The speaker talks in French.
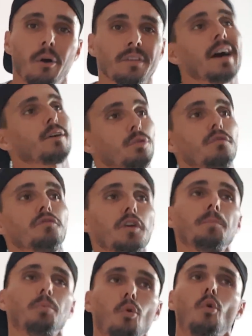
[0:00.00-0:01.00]
On n'a qu'une
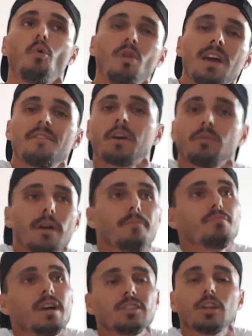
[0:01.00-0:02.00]
vie pour rouler avec une
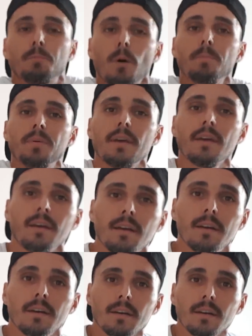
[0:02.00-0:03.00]
ambulance de
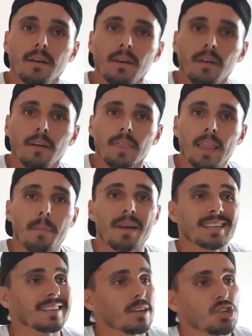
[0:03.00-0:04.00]
pompiers. Non mais
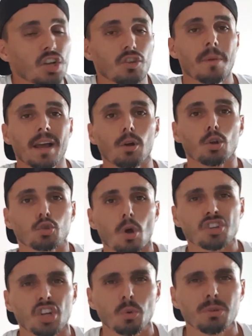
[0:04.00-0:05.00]
ça, c'est le genre de mec le
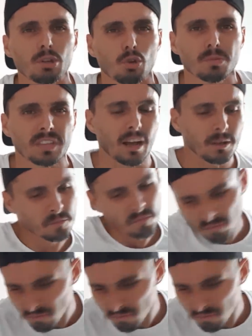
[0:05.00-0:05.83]
soir chez lui d'être comme ça.